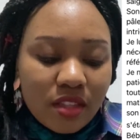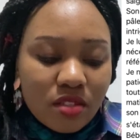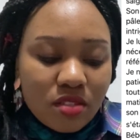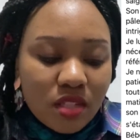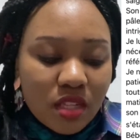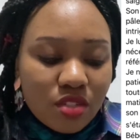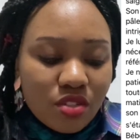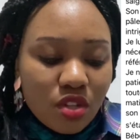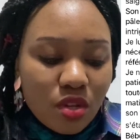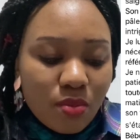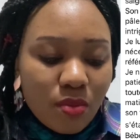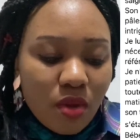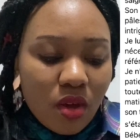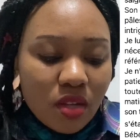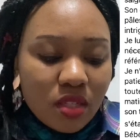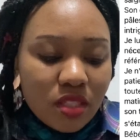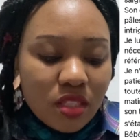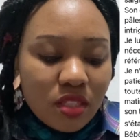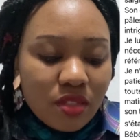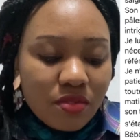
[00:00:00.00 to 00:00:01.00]
sexuellement
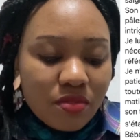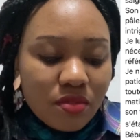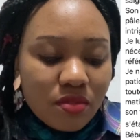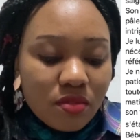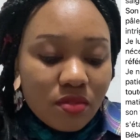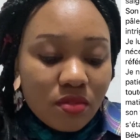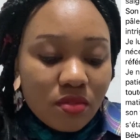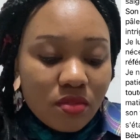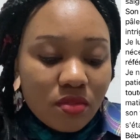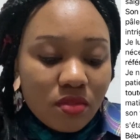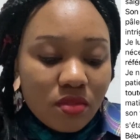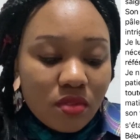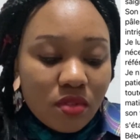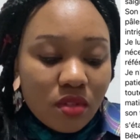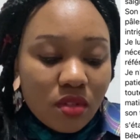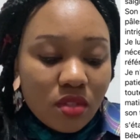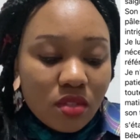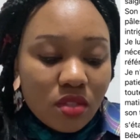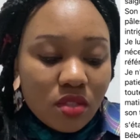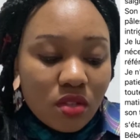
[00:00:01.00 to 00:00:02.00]
actif
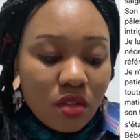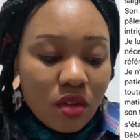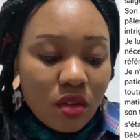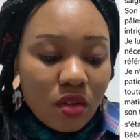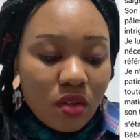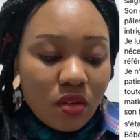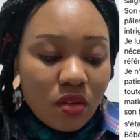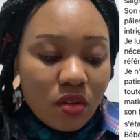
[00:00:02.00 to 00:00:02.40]
sans